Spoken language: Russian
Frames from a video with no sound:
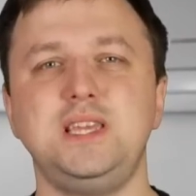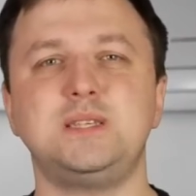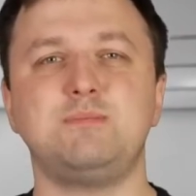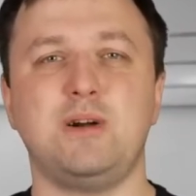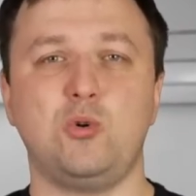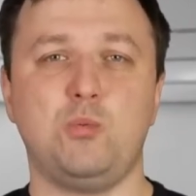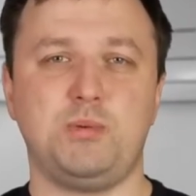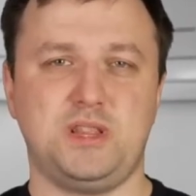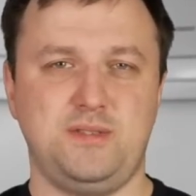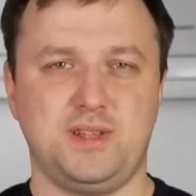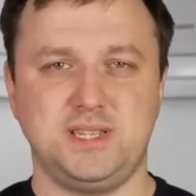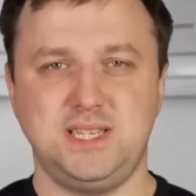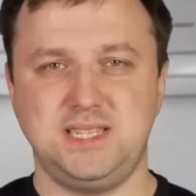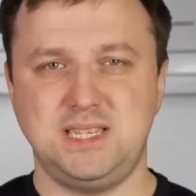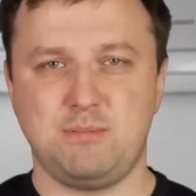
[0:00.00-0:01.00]
я не смогу
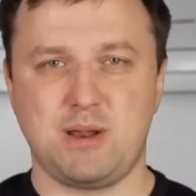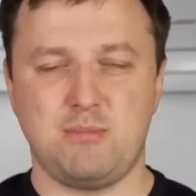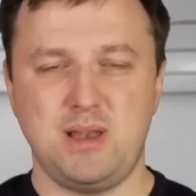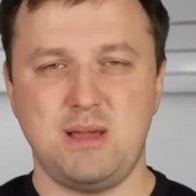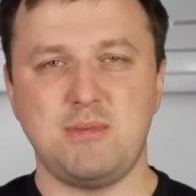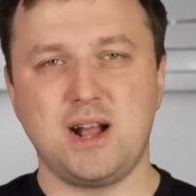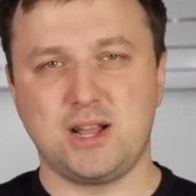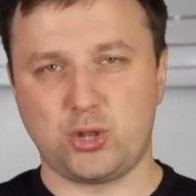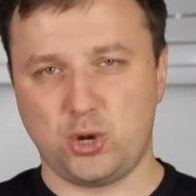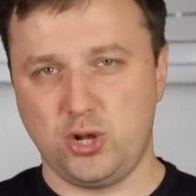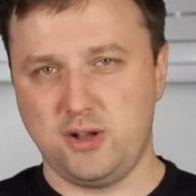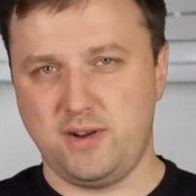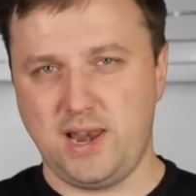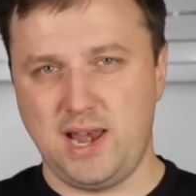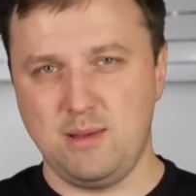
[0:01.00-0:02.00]
подтвердить те проблемы, о
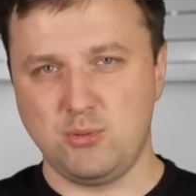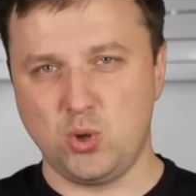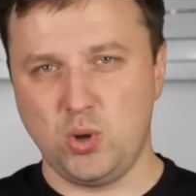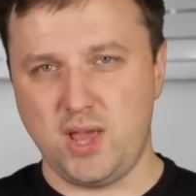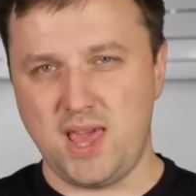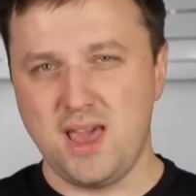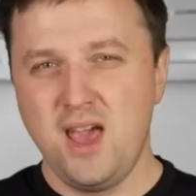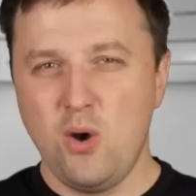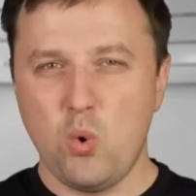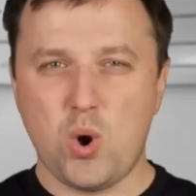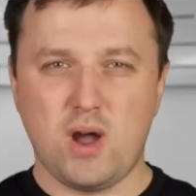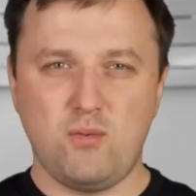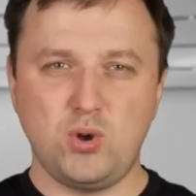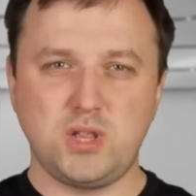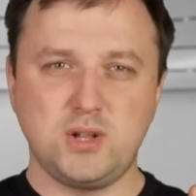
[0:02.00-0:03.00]
которых говорили многие. У
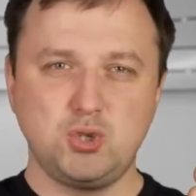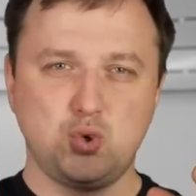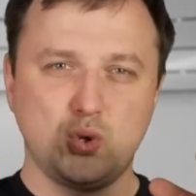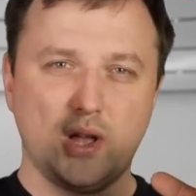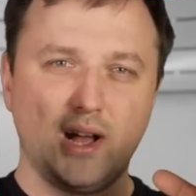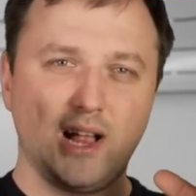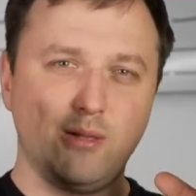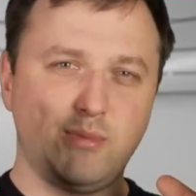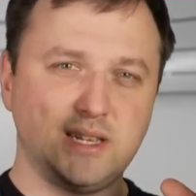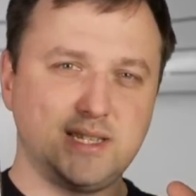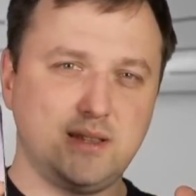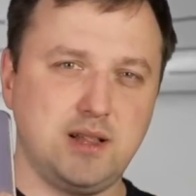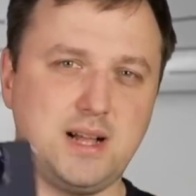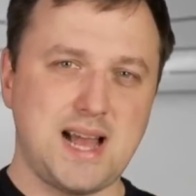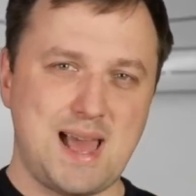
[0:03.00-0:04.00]
кого-то жутко
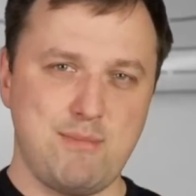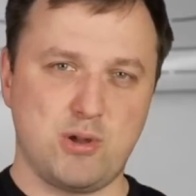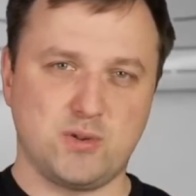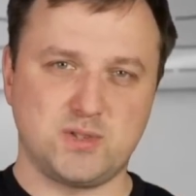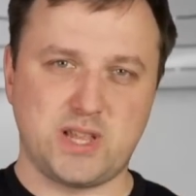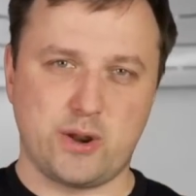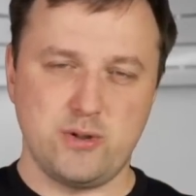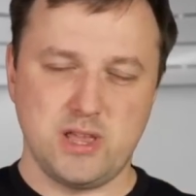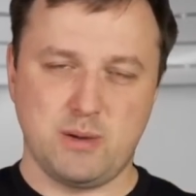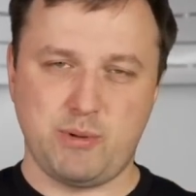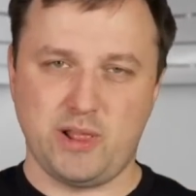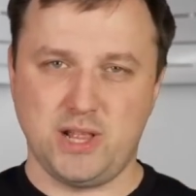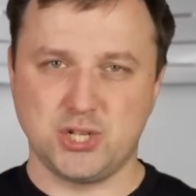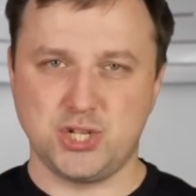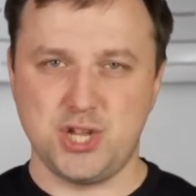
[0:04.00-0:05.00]
колбасило камеру в сторонних
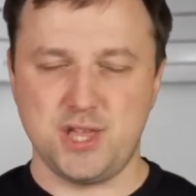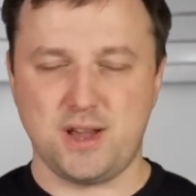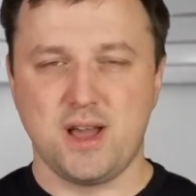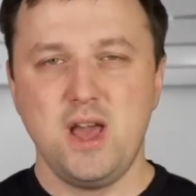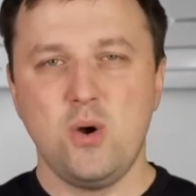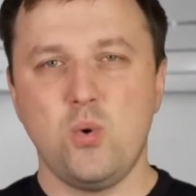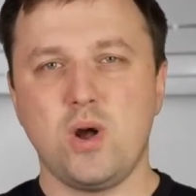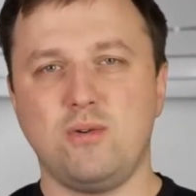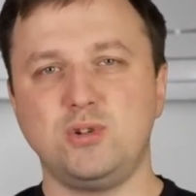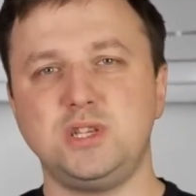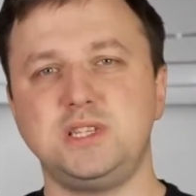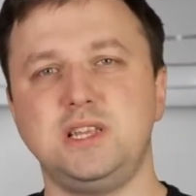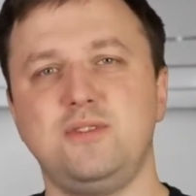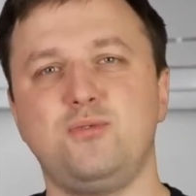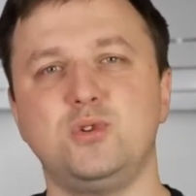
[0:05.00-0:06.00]
приложениях, у
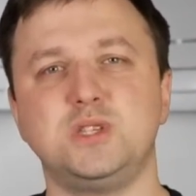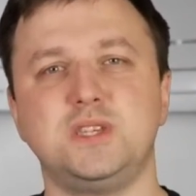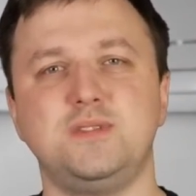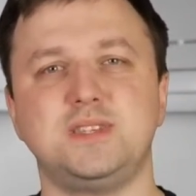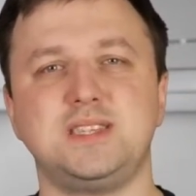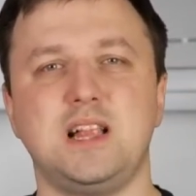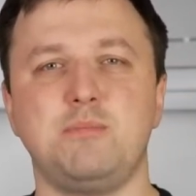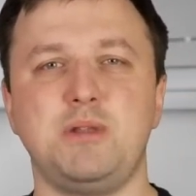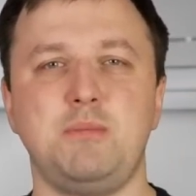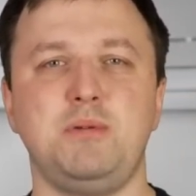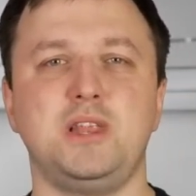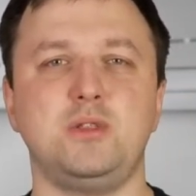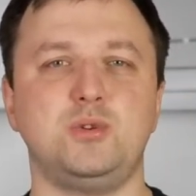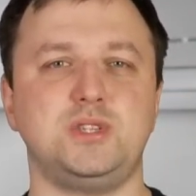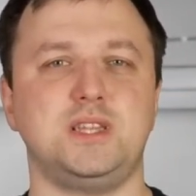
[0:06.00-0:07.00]
кого-то телефон зависал при
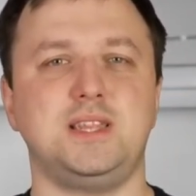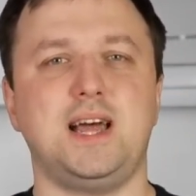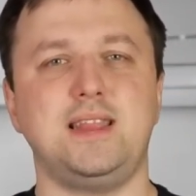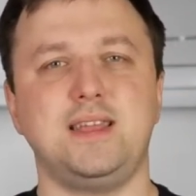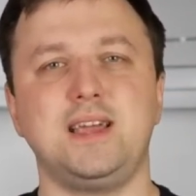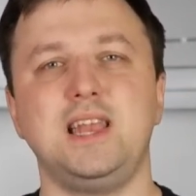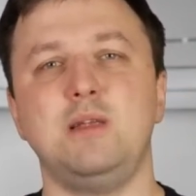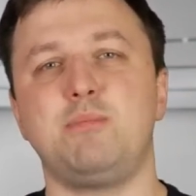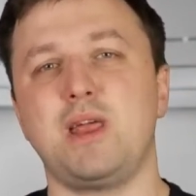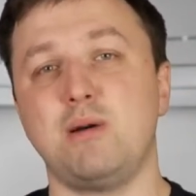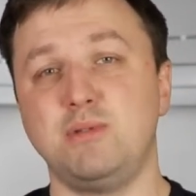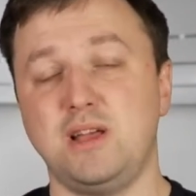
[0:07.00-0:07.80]
переносе данных или при